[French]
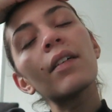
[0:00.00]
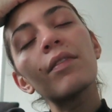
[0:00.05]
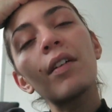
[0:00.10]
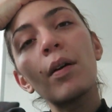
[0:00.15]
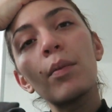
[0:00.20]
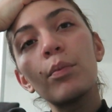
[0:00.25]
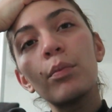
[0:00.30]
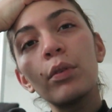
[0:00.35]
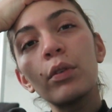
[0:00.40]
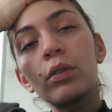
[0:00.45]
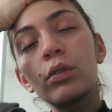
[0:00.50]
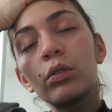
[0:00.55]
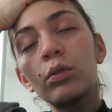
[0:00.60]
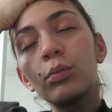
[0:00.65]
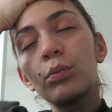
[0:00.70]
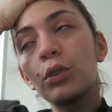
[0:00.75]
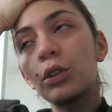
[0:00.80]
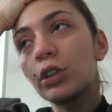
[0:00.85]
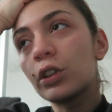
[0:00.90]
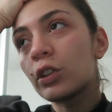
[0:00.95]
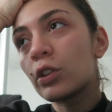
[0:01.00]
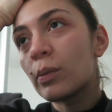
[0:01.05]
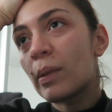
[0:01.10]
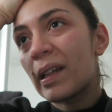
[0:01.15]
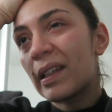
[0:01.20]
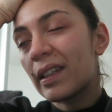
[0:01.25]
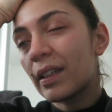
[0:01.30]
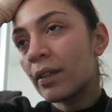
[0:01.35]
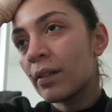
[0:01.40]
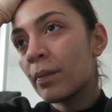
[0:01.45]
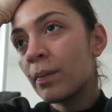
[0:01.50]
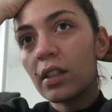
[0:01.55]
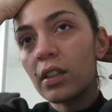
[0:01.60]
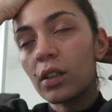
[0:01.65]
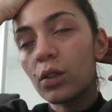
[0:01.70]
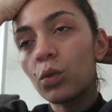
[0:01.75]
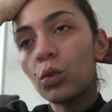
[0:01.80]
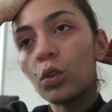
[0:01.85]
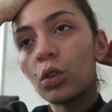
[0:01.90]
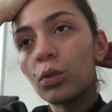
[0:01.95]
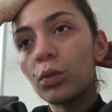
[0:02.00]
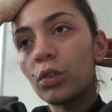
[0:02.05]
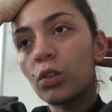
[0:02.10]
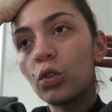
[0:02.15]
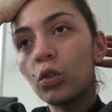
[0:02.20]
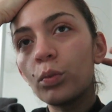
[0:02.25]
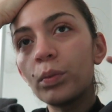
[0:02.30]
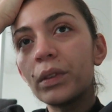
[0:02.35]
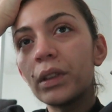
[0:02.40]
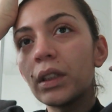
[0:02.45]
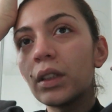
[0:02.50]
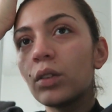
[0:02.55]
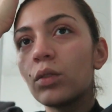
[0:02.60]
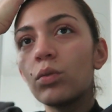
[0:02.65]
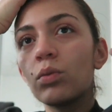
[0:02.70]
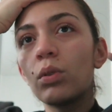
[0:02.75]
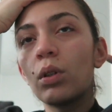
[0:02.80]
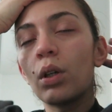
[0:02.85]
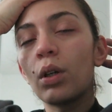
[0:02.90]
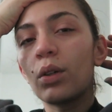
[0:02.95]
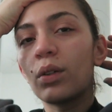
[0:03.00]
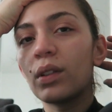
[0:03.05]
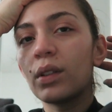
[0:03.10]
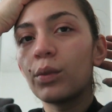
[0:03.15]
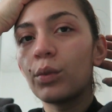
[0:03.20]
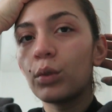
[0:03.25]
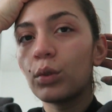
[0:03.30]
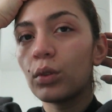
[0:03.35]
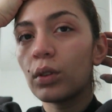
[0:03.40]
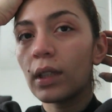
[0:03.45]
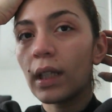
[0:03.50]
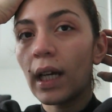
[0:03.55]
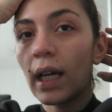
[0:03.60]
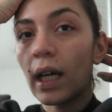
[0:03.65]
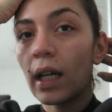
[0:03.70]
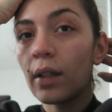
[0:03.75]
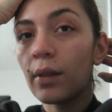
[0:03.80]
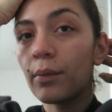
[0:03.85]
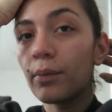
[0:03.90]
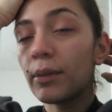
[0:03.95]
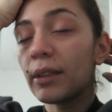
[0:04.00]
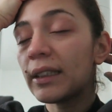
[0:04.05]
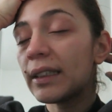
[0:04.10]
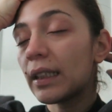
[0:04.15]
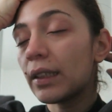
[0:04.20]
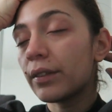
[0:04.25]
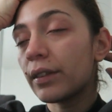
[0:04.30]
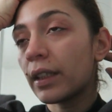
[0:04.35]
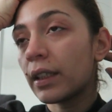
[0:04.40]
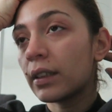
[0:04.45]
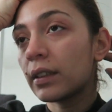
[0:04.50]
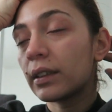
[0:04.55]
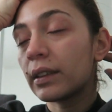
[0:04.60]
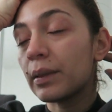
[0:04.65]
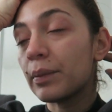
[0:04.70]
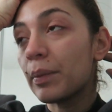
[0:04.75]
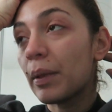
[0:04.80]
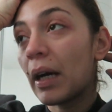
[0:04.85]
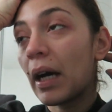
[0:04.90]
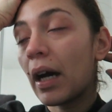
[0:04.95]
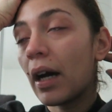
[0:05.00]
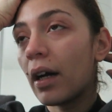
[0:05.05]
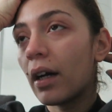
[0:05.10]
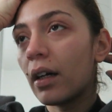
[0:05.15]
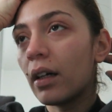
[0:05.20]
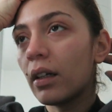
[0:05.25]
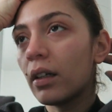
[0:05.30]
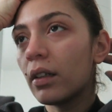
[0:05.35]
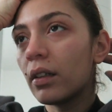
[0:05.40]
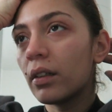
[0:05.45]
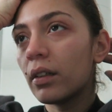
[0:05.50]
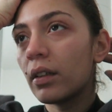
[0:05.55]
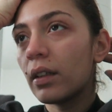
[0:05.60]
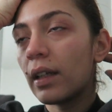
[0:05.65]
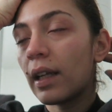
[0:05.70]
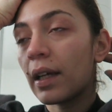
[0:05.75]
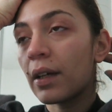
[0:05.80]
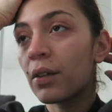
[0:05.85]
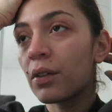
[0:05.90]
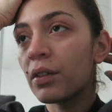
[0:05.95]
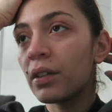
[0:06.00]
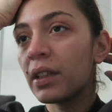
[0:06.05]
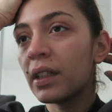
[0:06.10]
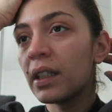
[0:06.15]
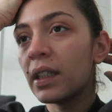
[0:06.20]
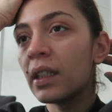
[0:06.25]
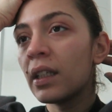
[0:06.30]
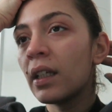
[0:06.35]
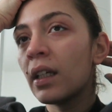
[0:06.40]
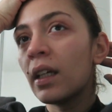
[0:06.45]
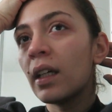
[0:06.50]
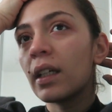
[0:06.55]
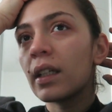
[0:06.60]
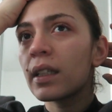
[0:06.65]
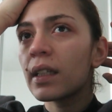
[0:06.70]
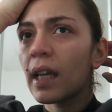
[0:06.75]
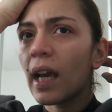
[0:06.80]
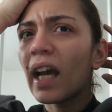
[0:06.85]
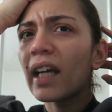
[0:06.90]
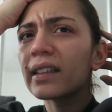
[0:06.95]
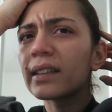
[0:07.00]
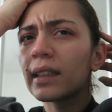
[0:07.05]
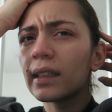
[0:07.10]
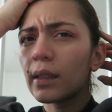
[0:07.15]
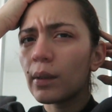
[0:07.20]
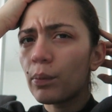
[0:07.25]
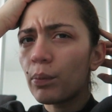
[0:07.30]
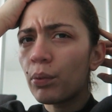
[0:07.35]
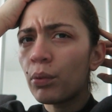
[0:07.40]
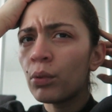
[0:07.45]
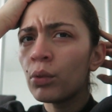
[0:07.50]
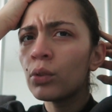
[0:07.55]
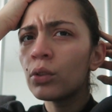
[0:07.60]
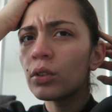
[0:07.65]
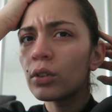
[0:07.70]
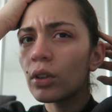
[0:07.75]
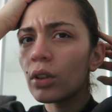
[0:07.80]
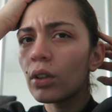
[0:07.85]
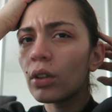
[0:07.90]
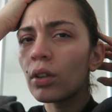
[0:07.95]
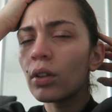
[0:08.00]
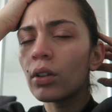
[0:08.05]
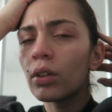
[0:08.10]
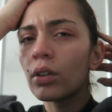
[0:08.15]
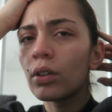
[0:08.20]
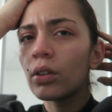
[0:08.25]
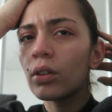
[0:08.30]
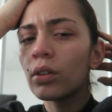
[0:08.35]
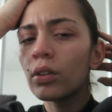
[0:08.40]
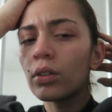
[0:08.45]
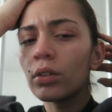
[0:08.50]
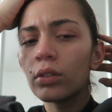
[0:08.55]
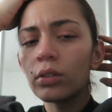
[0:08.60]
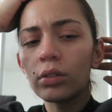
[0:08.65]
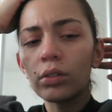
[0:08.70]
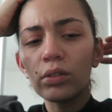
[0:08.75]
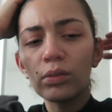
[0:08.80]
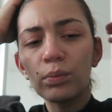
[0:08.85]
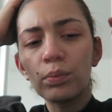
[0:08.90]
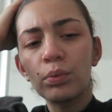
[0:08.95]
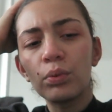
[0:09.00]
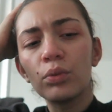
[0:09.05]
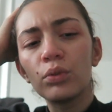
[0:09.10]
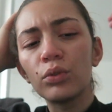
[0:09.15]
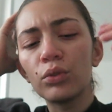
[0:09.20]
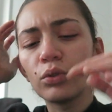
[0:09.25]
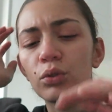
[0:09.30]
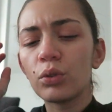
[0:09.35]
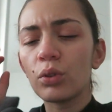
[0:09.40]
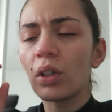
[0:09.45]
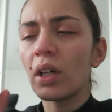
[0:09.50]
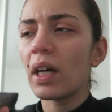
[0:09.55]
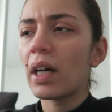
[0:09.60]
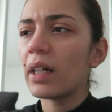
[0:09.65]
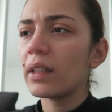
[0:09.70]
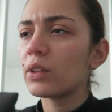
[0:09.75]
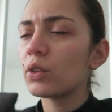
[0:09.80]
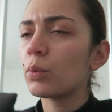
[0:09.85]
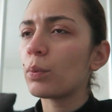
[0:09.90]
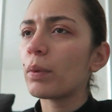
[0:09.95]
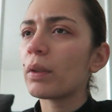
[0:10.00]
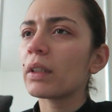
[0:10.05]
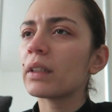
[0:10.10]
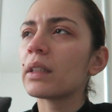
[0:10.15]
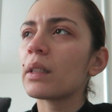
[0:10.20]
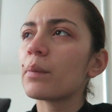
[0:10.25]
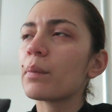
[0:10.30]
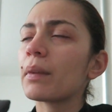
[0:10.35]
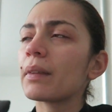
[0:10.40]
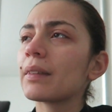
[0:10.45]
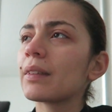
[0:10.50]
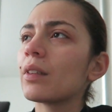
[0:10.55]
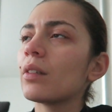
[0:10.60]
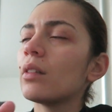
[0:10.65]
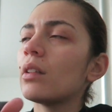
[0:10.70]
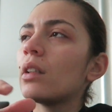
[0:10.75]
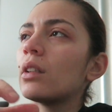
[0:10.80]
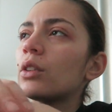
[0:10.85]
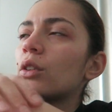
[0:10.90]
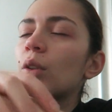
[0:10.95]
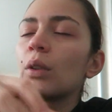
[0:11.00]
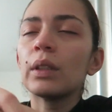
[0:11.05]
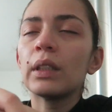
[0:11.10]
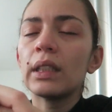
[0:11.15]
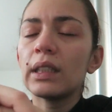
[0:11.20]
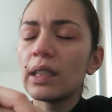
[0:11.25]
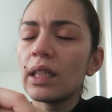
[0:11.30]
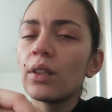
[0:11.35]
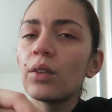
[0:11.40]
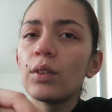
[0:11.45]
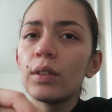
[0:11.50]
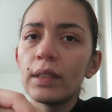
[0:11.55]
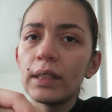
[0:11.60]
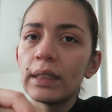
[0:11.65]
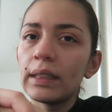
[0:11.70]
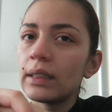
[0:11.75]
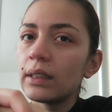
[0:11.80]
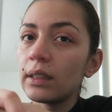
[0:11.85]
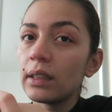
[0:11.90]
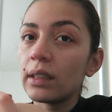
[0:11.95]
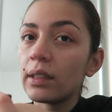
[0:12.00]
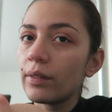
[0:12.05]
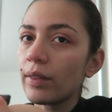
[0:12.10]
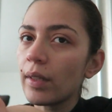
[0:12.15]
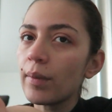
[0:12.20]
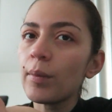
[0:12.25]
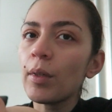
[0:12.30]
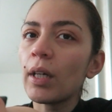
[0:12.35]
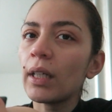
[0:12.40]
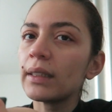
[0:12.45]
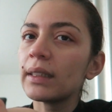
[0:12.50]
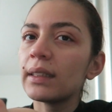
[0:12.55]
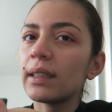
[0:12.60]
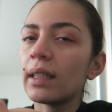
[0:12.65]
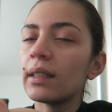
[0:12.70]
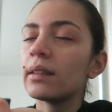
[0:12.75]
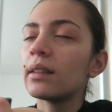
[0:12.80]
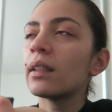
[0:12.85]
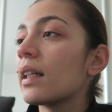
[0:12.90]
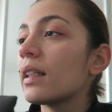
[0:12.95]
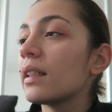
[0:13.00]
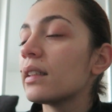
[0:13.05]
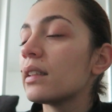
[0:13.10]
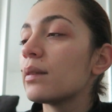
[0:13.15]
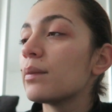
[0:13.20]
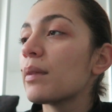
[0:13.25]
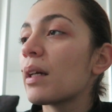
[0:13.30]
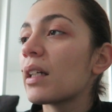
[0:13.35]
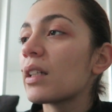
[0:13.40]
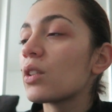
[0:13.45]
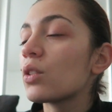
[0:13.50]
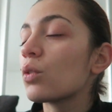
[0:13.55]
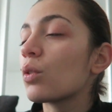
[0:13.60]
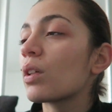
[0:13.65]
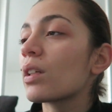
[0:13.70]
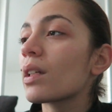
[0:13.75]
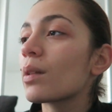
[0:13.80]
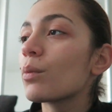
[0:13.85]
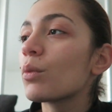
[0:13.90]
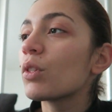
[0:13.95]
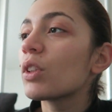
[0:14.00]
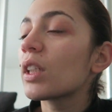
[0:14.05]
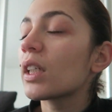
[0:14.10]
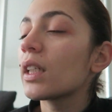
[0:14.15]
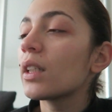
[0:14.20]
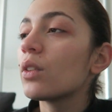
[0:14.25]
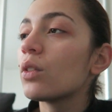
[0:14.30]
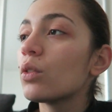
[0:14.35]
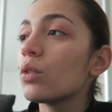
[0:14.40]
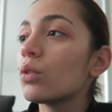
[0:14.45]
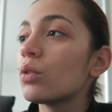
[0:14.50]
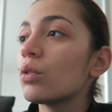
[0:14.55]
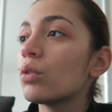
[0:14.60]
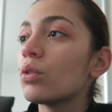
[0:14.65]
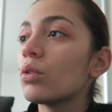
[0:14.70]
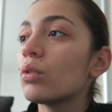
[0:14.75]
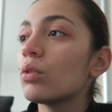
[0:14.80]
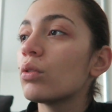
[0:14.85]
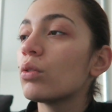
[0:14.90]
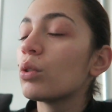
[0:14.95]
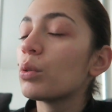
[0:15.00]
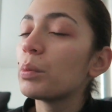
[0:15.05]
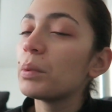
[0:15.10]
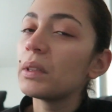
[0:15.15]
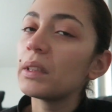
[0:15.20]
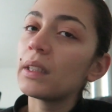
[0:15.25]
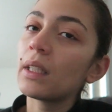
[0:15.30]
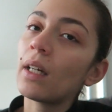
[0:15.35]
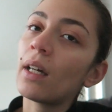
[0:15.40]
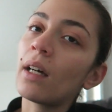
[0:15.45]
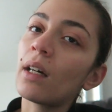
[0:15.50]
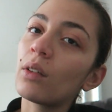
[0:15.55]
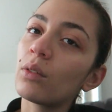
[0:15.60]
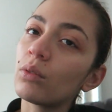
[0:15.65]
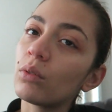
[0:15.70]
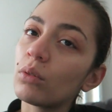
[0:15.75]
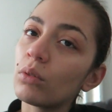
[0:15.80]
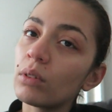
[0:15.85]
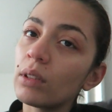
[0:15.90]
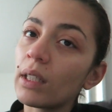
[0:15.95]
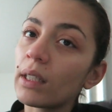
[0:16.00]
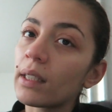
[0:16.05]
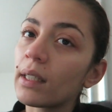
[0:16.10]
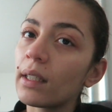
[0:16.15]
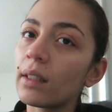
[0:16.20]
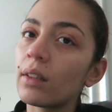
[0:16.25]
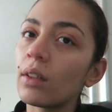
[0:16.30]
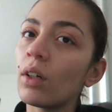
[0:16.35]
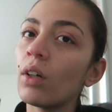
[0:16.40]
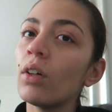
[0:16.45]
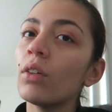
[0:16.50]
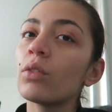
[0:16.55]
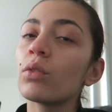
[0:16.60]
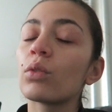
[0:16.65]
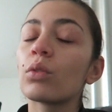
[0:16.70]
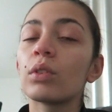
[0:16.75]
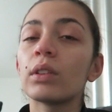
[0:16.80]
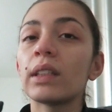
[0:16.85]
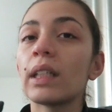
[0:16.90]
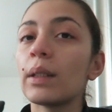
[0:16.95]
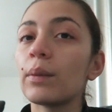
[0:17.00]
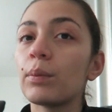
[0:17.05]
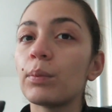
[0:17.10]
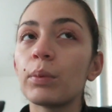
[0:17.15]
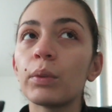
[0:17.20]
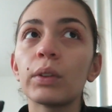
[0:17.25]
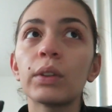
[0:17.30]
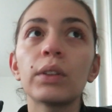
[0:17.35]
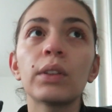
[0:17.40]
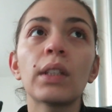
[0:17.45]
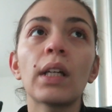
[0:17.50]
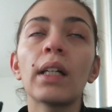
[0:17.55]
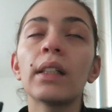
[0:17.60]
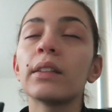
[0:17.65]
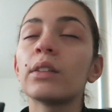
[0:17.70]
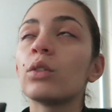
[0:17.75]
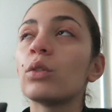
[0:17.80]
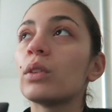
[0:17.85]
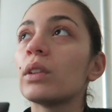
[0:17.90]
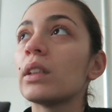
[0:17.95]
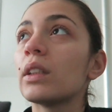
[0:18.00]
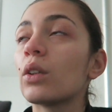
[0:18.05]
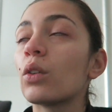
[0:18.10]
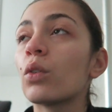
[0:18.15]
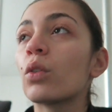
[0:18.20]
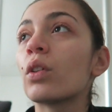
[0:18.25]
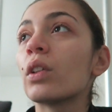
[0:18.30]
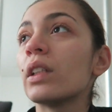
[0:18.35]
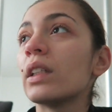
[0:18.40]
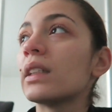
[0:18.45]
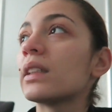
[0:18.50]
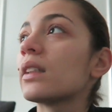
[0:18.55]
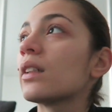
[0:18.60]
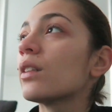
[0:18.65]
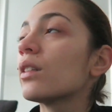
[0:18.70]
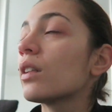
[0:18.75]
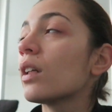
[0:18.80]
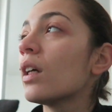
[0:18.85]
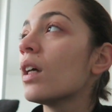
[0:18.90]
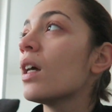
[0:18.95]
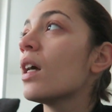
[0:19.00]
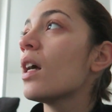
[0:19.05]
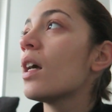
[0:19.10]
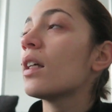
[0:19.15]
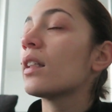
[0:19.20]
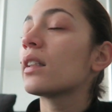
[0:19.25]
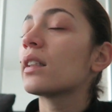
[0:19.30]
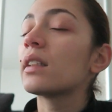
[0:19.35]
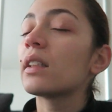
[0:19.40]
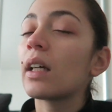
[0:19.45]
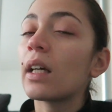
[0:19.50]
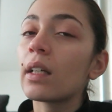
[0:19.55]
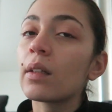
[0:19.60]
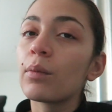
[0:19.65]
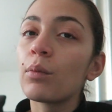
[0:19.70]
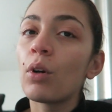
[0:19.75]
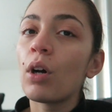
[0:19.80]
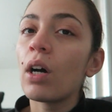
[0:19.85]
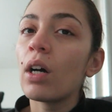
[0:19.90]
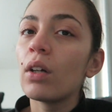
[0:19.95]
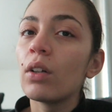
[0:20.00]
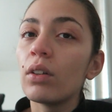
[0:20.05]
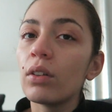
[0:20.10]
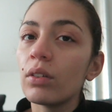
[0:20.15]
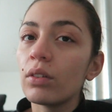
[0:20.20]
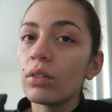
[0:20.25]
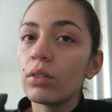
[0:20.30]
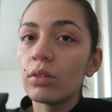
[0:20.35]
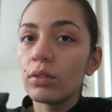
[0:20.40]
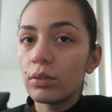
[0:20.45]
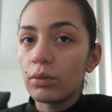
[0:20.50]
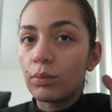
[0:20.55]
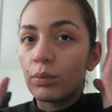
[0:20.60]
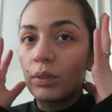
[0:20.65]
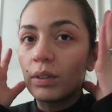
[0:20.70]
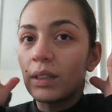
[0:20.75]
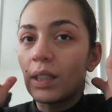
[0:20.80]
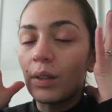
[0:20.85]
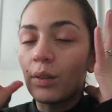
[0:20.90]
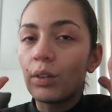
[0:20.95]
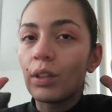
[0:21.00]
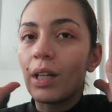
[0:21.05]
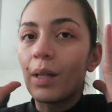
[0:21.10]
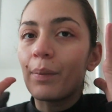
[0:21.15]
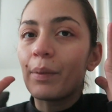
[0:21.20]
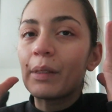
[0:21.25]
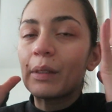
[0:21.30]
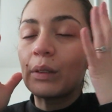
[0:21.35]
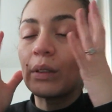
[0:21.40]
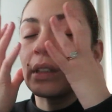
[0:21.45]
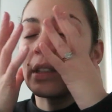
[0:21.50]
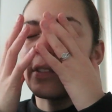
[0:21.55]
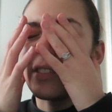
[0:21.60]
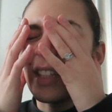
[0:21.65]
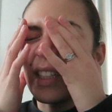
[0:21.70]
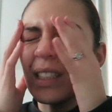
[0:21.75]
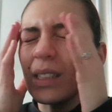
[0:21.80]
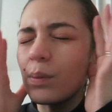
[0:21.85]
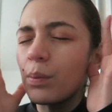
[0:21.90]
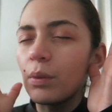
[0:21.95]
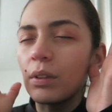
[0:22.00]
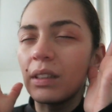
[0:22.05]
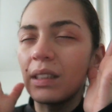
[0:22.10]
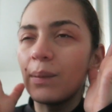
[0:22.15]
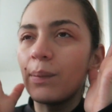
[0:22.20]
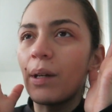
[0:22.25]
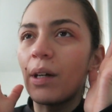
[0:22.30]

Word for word: va beaucoup mieux ce matin. J'ai toujours une toute petite douleur au niveau du crâne, mais ça va, c'est pas l'agonie. Hier, c'était plus, euh, plus dur à supporter parce que sur une échelle de 10, j'étais vraiment à 7. Les images n'ont rien montré de, bizarre ou d'inquiétant. Donc ça, pour ça, je suis reconnaissante. que c'est vrai que moi, mon cerveau, j'ai l'impression qu'il va exploser